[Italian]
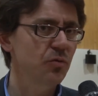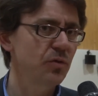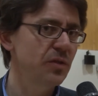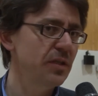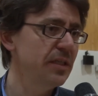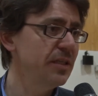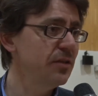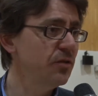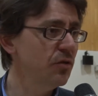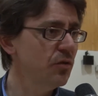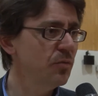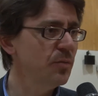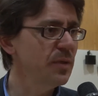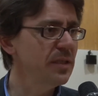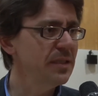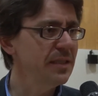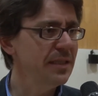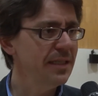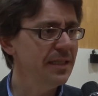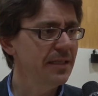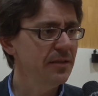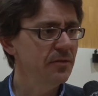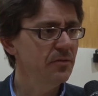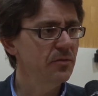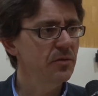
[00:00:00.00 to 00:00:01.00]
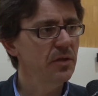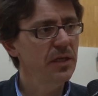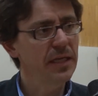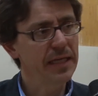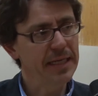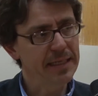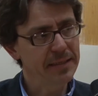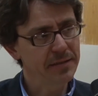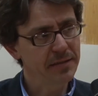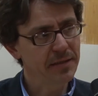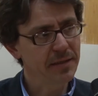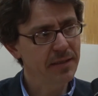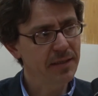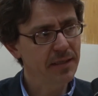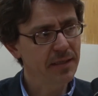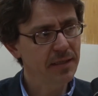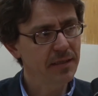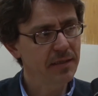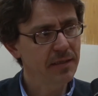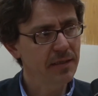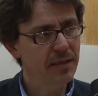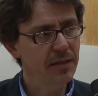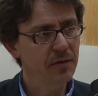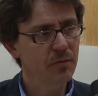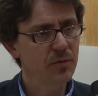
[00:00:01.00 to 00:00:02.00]
quindi idrometano
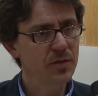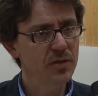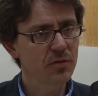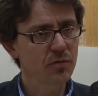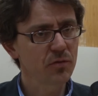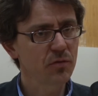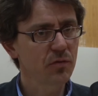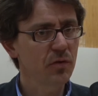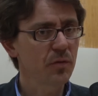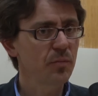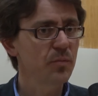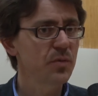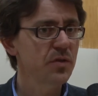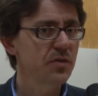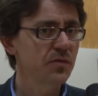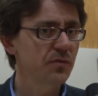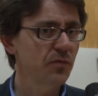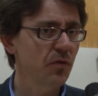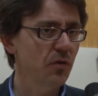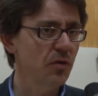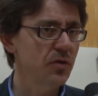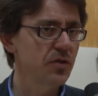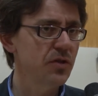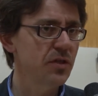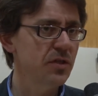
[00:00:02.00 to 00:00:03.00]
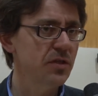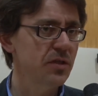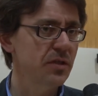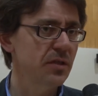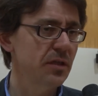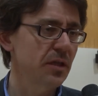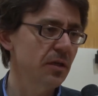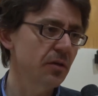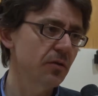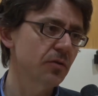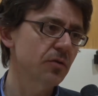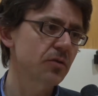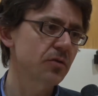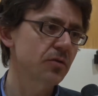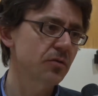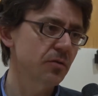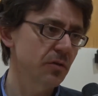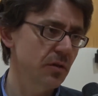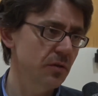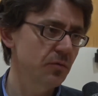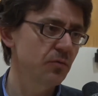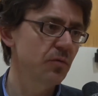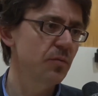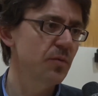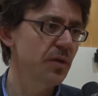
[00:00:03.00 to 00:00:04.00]
elettrica e questo dovrebbe svolgersi nel corso
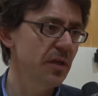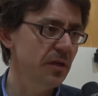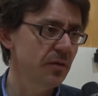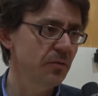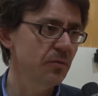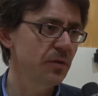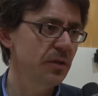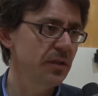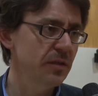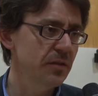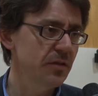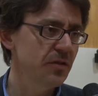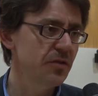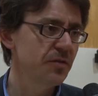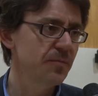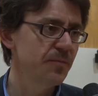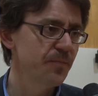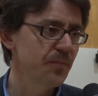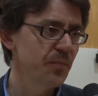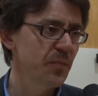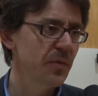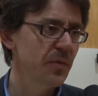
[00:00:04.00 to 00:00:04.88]
del 2015.